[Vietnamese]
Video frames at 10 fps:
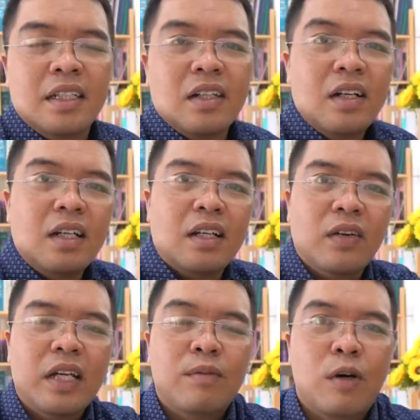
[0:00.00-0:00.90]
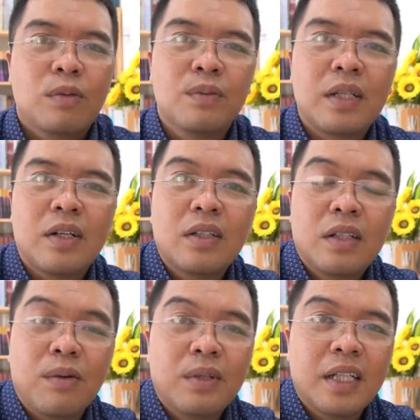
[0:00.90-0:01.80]
Đó là lỗi E1, chúng ta
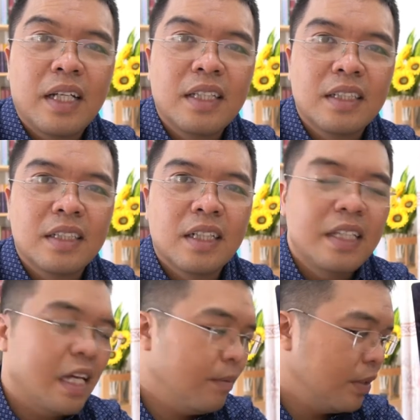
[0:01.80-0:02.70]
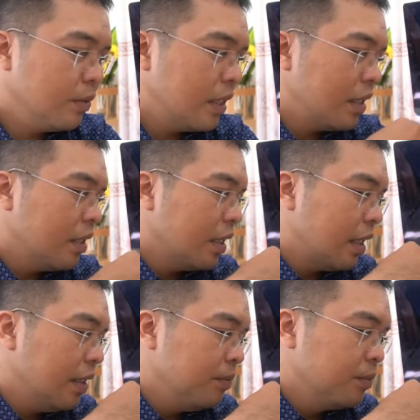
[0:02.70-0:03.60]
không có thể tự sửa ở nhà, mà chúng ta chỉ có thể